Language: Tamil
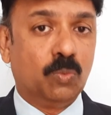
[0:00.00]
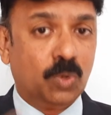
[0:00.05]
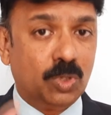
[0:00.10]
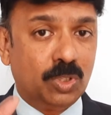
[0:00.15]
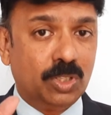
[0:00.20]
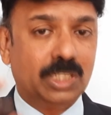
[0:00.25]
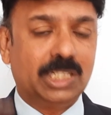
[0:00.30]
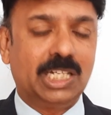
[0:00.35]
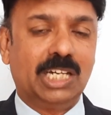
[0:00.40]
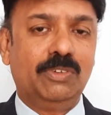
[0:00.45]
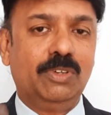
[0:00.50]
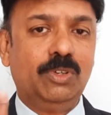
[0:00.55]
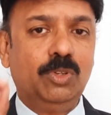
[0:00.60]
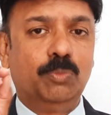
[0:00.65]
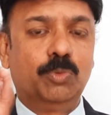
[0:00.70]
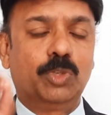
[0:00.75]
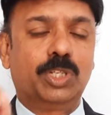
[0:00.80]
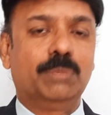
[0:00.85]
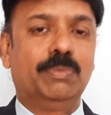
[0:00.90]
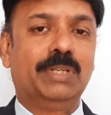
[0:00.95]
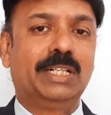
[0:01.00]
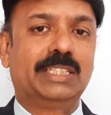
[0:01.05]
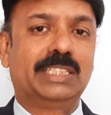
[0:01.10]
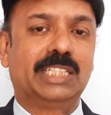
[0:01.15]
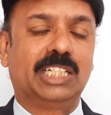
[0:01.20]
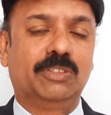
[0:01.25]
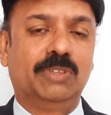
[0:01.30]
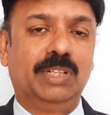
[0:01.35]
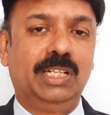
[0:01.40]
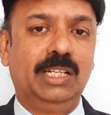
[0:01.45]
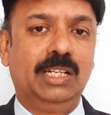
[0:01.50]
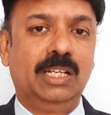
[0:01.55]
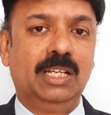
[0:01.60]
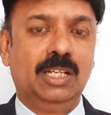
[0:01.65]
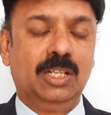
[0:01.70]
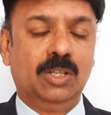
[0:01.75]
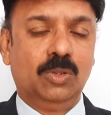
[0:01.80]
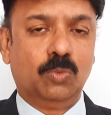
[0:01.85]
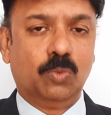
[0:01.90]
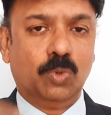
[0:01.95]
உங்களுக்காகவே ஒரு முக்கியமான தகவல்
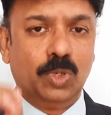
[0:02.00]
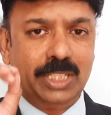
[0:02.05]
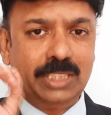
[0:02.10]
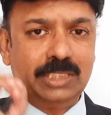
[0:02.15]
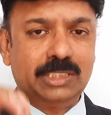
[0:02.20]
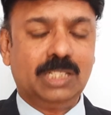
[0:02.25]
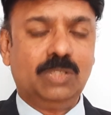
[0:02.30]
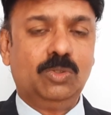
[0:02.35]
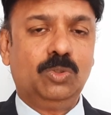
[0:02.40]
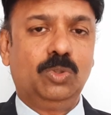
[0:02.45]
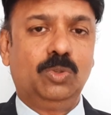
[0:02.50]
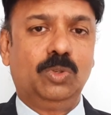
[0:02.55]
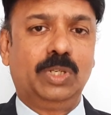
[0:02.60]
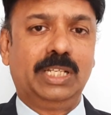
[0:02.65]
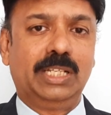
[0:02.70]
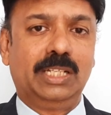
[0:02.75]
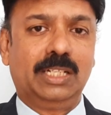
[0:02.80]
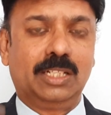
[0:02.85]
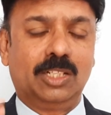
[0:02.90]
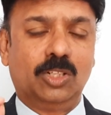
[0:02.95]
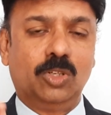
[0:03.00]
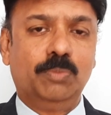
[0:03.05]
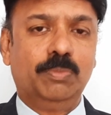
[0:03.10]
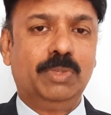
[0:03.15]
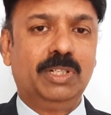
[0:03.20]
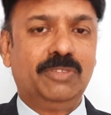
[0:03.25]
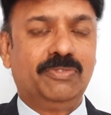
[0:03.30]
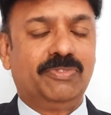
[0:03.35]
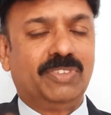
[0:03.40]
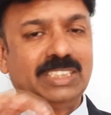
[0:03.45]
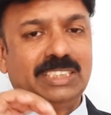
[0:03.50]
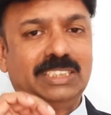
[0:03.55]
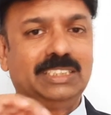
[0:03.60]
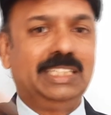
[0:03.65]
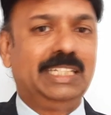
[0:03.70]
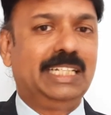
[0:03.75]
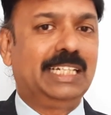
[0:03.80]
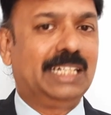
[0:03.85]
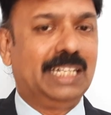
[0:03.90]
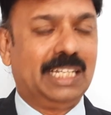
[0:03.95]
ஒடிசாவினுடைய கவர்மெண்ட்
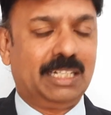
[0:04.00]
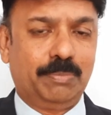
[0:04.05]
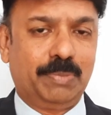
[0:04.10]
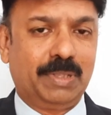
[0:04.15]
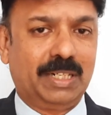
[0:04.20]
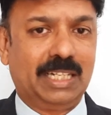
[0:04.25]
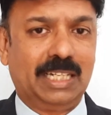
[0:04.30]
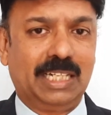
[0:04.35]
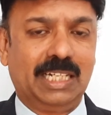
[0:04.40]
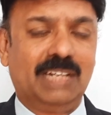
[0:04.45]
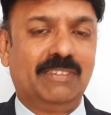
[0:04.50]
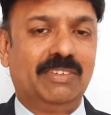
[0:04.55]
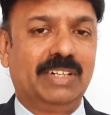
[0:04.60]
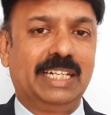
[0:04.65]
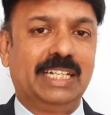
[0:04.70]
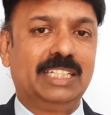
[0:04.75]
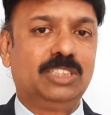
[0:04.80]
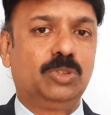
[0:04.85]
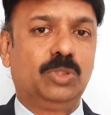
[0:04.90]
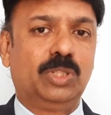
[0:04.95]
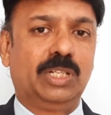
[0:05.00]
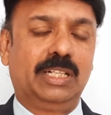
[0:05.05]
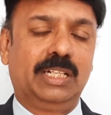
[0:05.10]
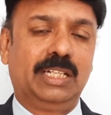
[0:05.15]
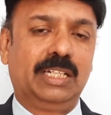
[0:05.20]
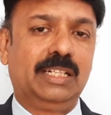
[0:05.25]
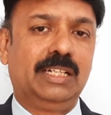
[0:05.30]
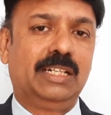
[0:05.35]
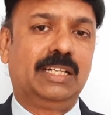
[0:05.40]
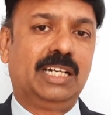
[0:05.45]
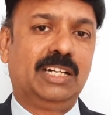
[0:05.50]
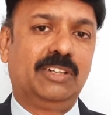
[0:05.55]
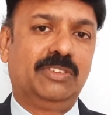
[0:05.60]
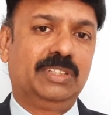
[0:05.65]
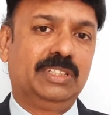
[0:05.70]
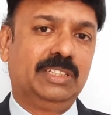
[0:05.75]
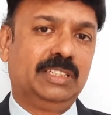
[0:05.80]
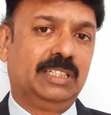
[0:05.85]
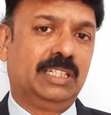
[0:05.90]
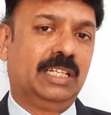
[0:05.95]
ஃபஸ்ட்டு டிக்ளேர் பண்ணாங்க அவங்க என்ன சொன்னாங்கன்னாக்கா நாங்கள்
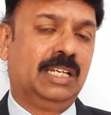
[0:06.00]
வந்து